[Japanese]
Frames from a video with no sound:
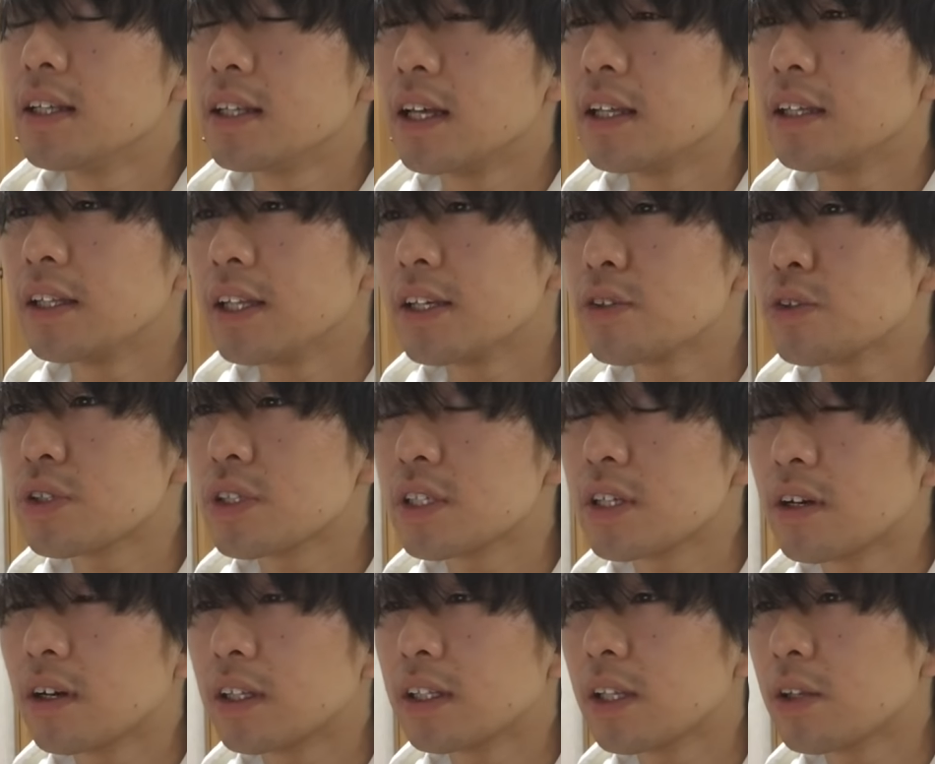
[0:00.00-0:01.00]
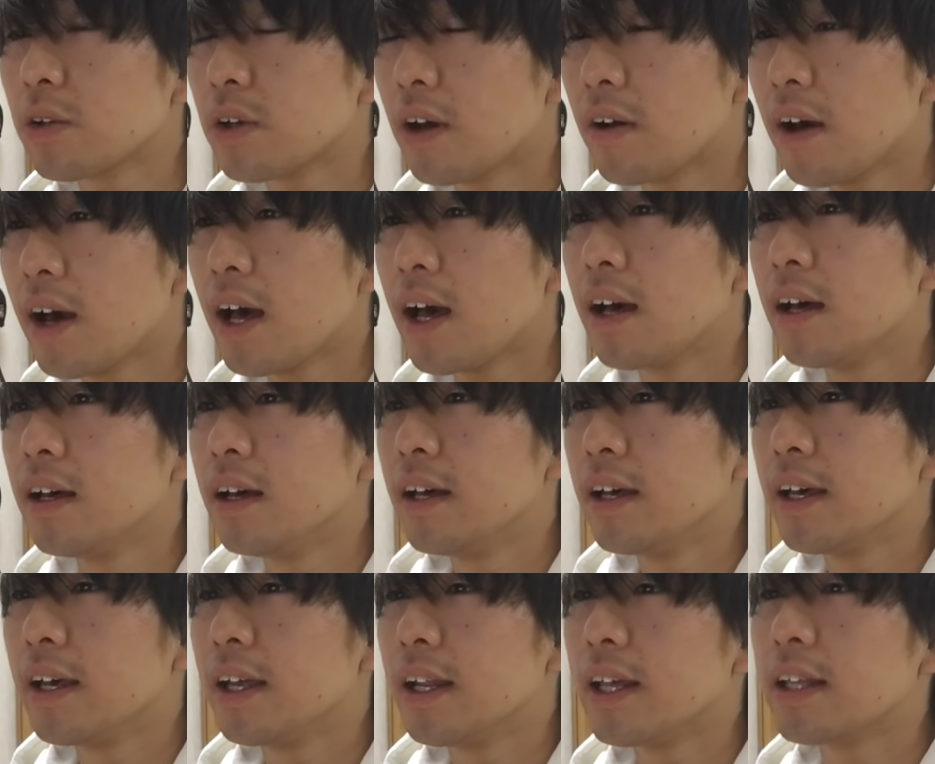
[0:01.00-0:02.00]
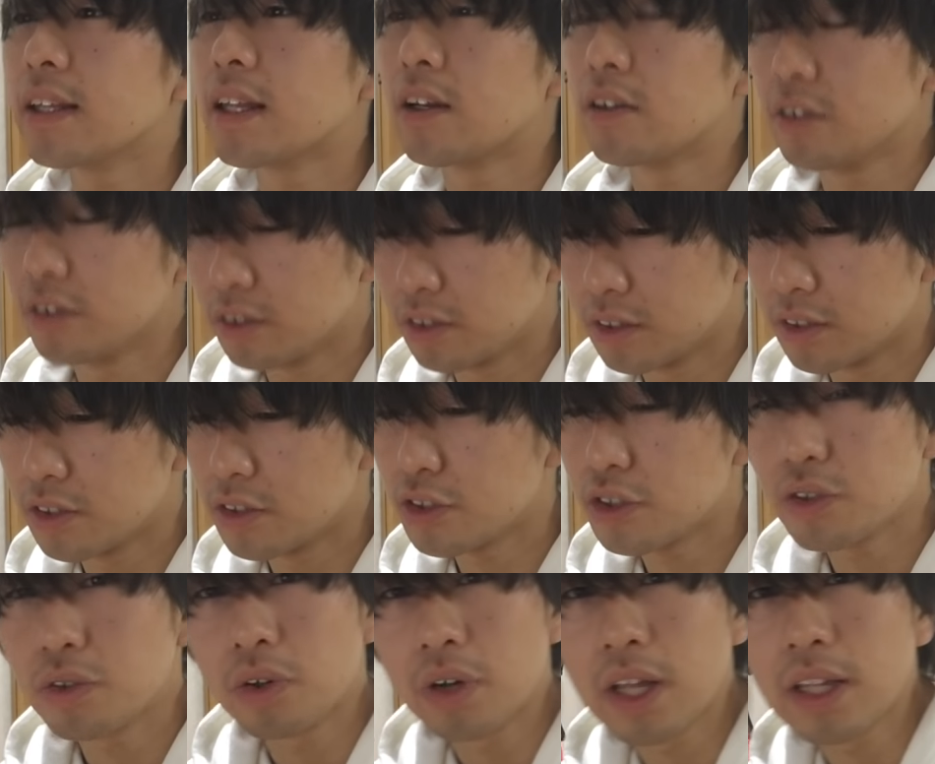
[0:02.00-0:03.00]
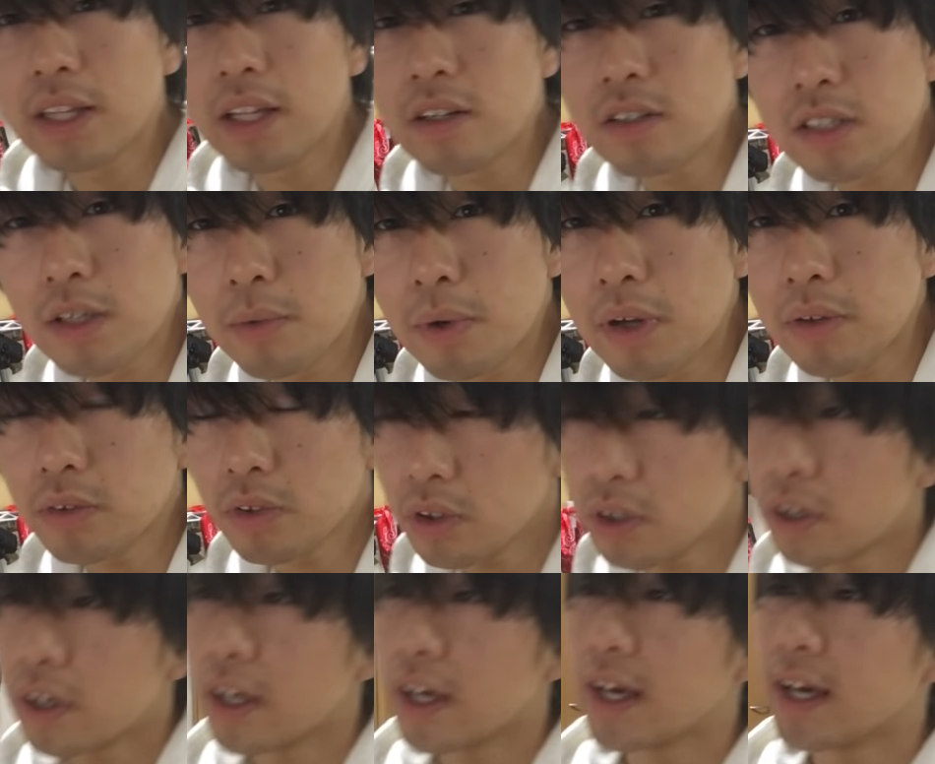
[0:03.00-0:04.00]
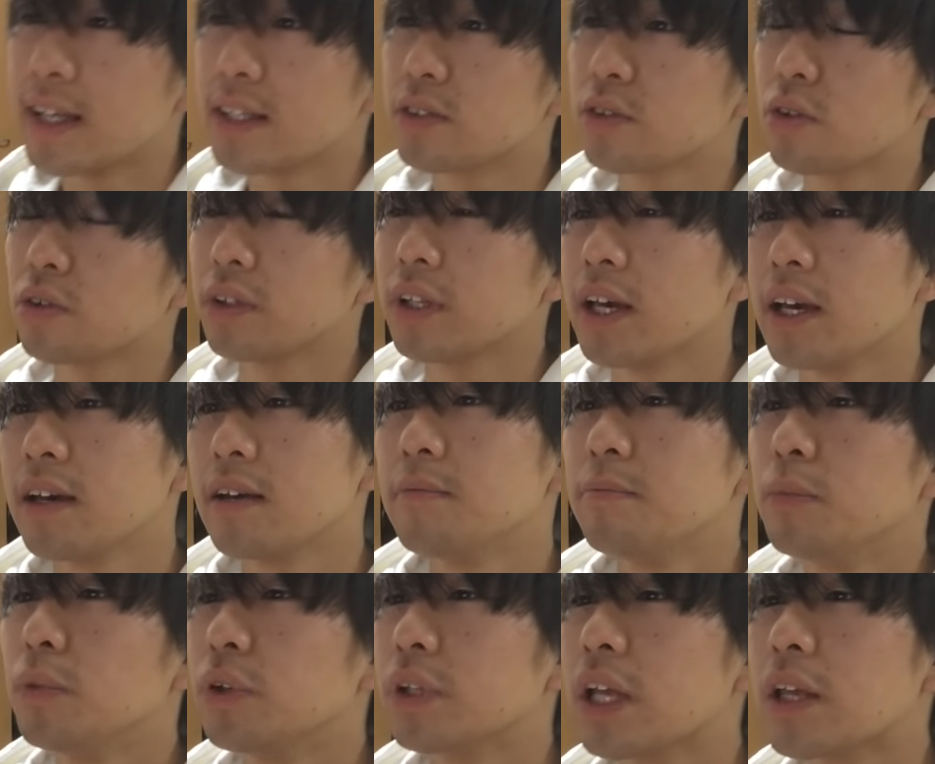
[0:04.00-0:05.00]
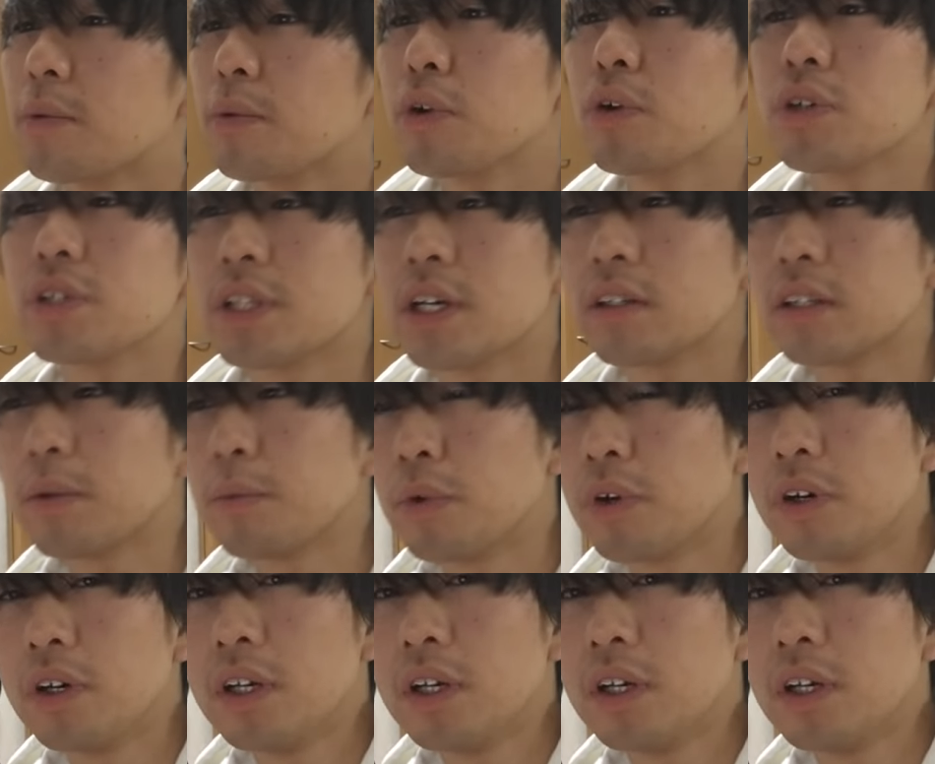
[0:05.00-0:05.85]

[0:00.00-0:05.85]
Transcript: なんでね、初心者の方とかは、えー、レンタル、銃をレンタルしてもらうと、えー、すごくね、もう何も用意しなくても